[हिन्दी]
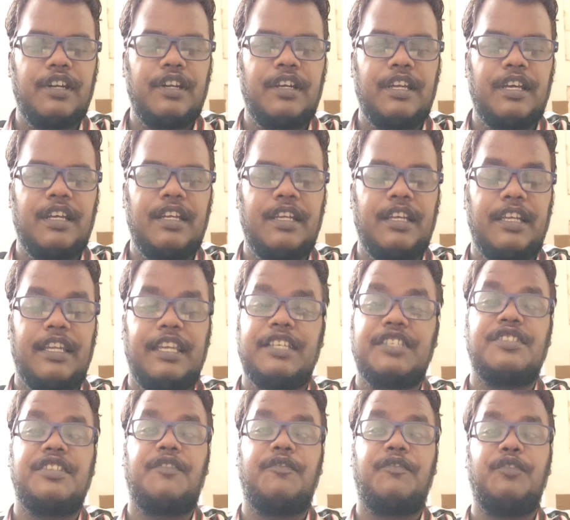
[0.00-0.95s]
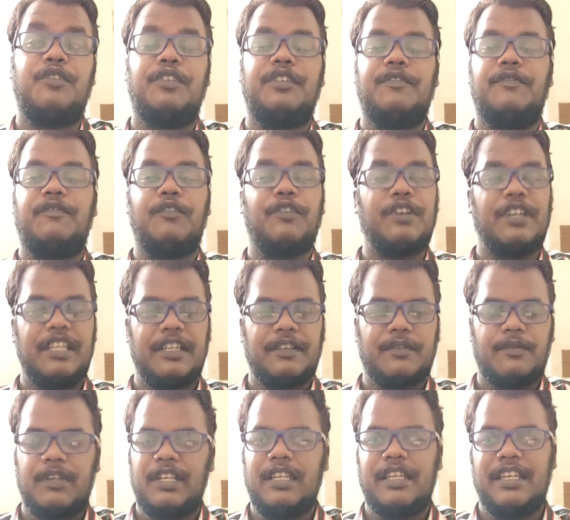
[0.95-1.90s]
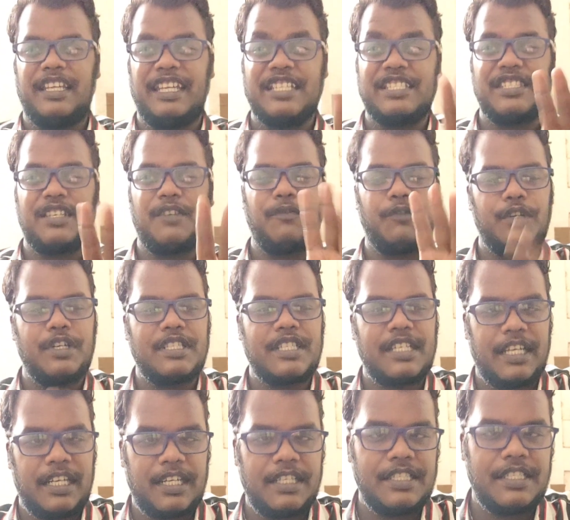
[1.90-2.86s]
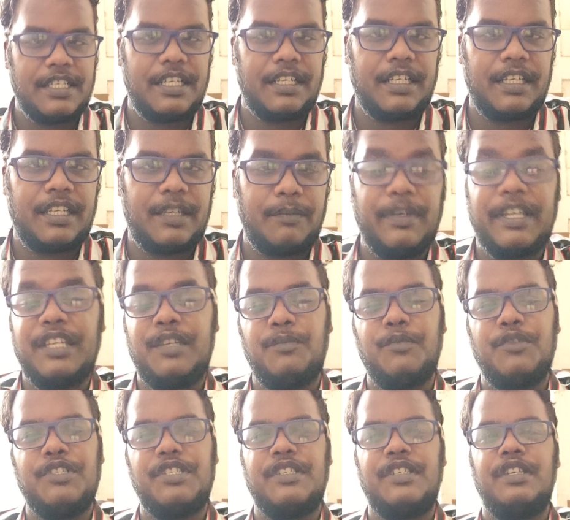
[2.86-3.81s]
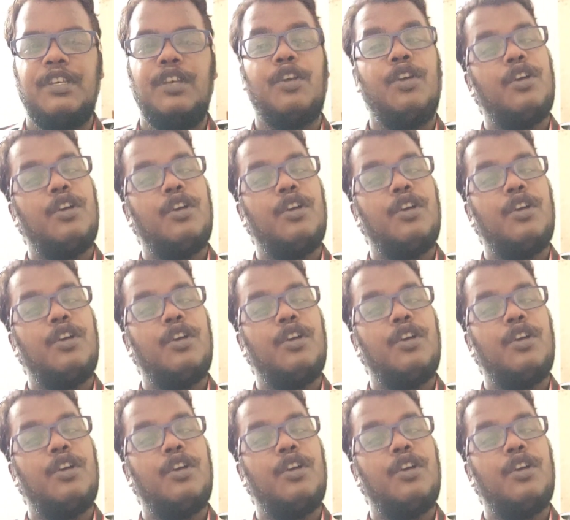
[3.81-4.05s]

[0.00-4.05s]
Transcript: डाला है गेस्ट द फूड फूड नहीं गेस्ट द फूड चैलेंज करके बाई इमोजी